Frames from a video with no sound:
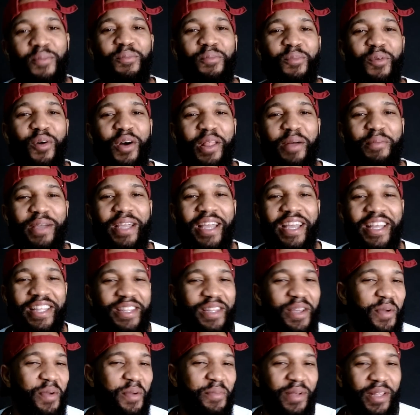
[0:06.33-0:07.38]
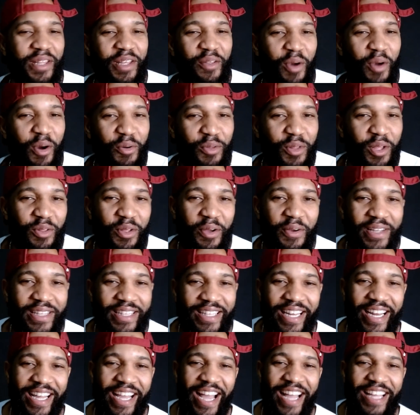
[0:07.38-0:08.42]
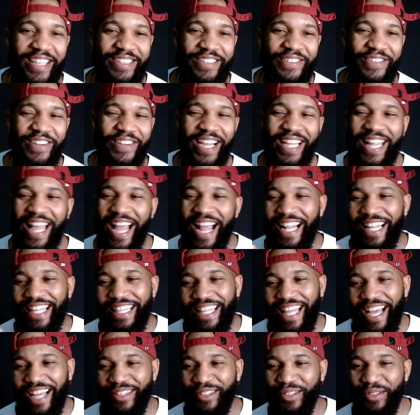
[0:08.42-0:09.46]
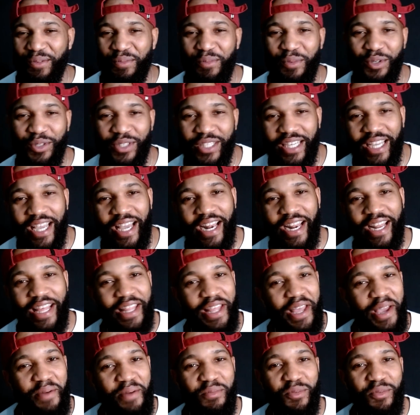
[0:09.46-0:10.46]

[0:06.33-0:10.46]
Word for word: Bueno, mi gente, bienvenido a una nueva entrega de su canal Datos Música RD.